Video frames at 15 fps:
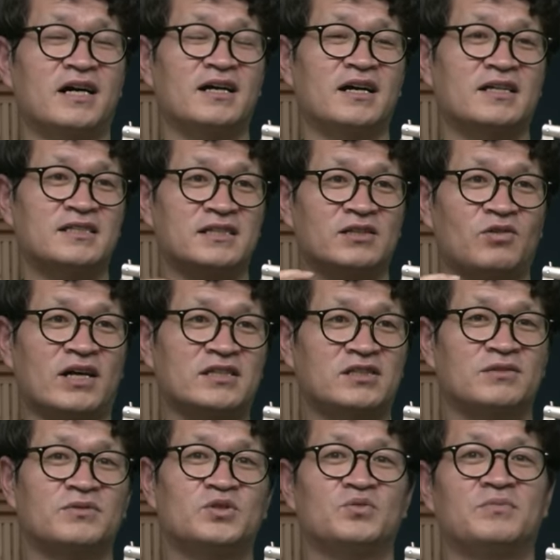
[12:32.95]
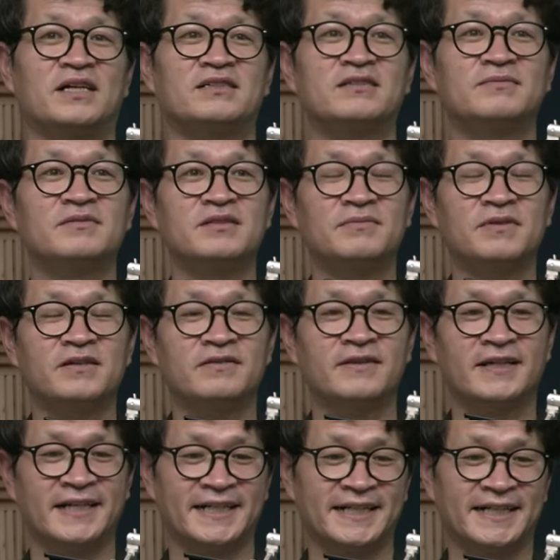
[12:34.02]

한 가지 관점을 좀 말씀드리면